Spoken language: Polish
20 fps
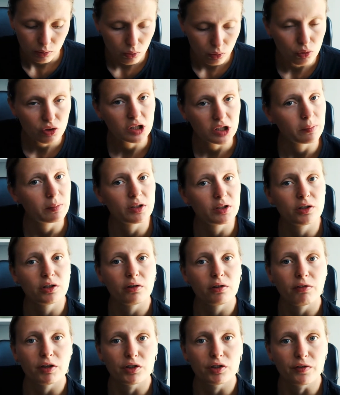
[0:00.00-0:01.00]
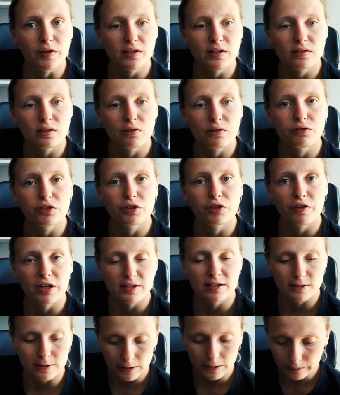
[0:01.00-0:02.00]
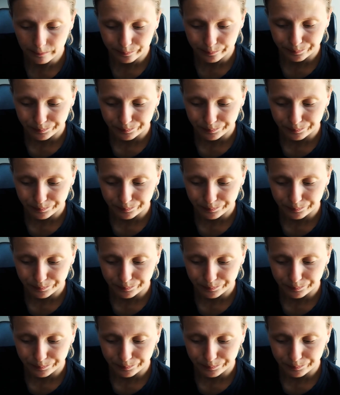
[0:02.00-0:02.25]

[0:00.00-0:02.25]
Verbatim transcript: kurczak, będziecie we Szwec w Szwecji,